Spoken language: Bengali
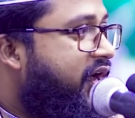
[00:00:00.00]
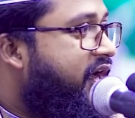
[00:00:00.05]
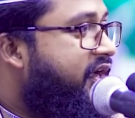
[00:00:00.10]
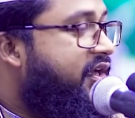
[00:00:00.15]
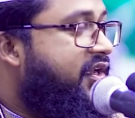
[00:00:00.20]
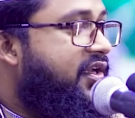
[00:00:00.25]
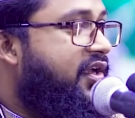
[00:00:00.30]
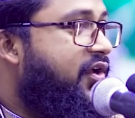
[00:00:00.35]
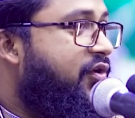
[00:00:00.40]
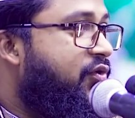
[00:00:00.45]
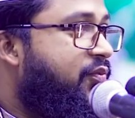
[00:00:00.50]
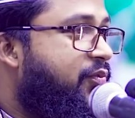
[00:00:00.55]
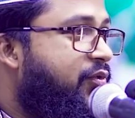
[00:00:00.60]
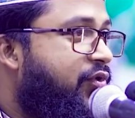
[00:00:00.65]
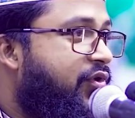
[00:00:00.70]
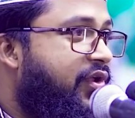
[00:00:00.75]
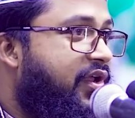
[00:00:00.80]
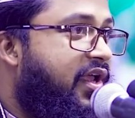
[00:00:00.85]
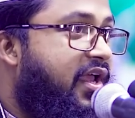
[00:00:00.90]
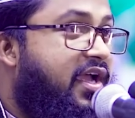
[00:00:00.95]
খাটিয়ার
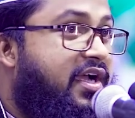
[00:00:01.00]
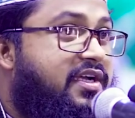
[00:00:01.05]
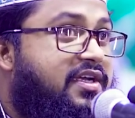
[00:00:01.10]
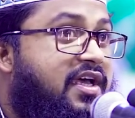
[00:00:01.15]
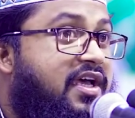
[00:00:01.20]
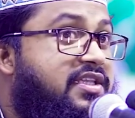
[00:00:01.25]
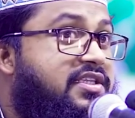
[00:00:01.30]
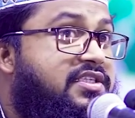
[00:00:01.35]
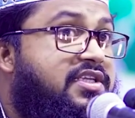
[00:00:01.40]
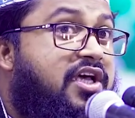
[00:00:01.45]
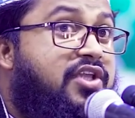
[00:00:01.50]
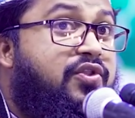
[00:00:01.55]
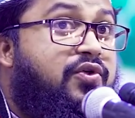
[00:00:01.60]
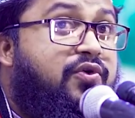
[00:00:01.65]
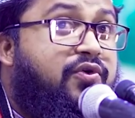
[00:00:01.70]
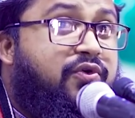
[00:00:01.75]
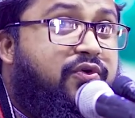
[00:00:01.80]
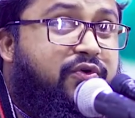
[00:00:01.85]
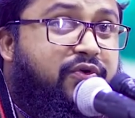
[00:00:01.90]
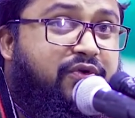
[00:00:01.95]
উপরে একটা
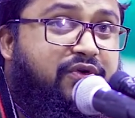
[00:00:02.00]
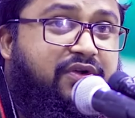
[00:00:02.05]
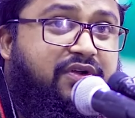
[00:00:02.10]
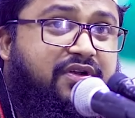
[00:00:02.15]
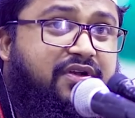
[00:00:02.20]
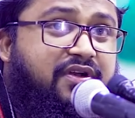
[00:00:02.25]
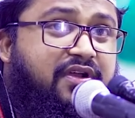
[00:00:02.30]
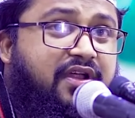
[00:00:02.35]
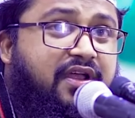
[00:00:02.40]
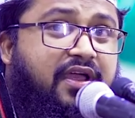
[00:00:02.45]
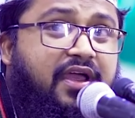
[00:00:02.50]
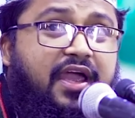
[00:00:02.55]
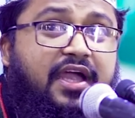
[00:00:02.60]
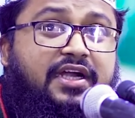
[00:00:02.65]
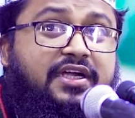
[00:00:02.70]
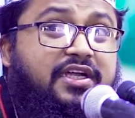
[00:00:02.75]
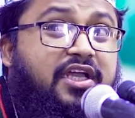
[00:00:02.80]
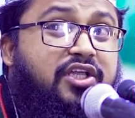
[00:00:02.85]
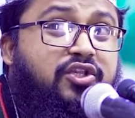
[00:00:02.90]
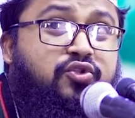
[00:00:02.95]
চাদর
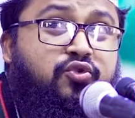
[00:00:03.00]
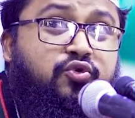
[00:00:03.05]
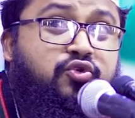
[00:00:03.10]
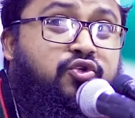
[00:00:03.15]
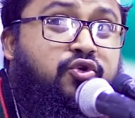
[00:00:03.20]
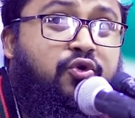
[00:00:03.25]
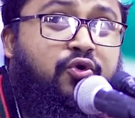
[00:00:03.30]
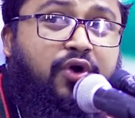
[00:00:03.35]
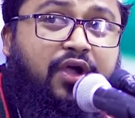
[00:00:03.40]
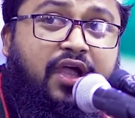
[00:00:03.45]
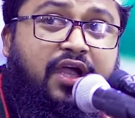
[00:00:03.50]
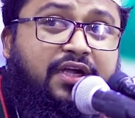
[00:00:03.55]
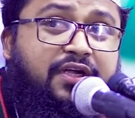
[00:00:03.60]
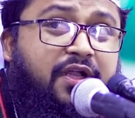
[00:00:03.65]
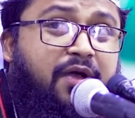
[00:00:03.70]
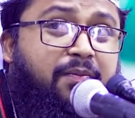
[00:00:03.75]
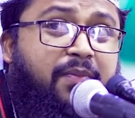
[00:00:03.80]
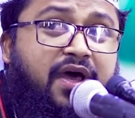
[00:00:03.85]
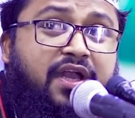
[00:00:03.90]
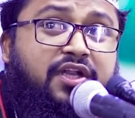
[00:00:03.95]
একটা তুষক
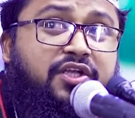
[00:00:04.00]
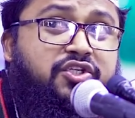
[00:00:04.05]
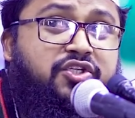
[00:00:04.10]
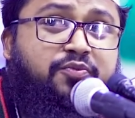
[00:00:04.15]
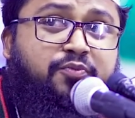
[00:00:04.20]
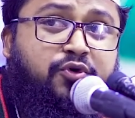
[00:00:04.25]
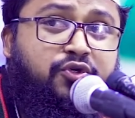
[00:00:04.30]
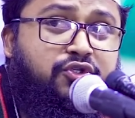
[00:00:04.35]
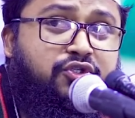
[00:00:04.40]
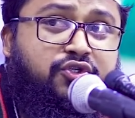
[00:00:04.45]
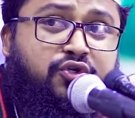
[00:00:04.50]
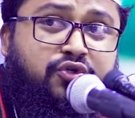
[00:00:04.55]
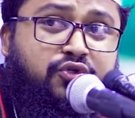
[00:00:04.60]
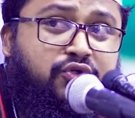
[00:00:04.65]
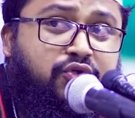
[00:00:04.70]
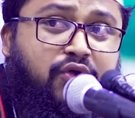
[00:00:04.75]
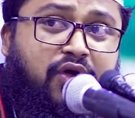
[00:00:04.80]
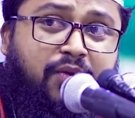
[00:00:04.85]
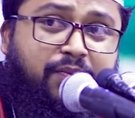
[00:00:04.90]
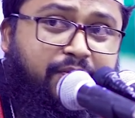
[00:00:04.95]
একটা বালিশ
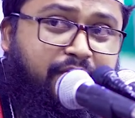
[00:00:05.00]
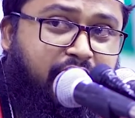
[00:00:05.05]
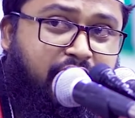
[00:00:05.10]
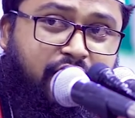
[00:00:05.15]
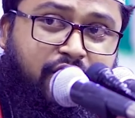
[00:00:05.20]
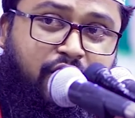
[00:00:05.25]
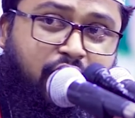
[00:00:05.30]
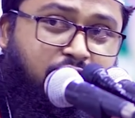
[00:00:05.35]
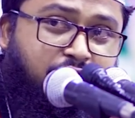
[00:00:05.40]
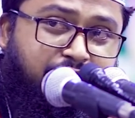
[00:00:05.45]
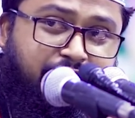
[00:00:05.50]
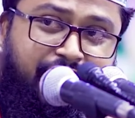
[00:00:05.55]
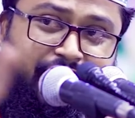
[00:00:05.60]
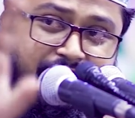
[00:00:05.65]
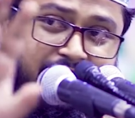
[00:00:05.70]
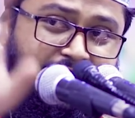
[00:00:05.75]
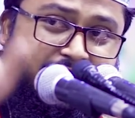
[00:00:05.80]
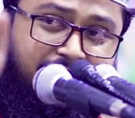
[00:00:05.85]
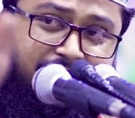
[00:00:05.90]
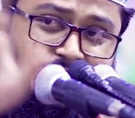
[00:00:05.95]
পর্যন্ত আপনার ঘরে
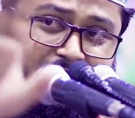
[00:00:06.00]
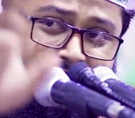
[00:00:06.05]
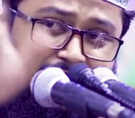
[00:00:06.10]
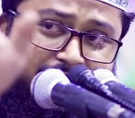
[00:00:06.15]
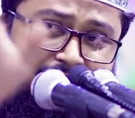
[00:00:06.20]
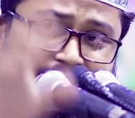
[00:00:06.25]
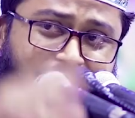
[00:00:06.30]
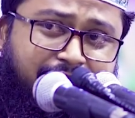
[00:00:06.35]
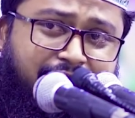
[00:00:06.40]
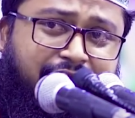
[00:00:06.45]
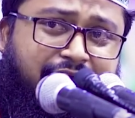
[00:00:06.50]
নাই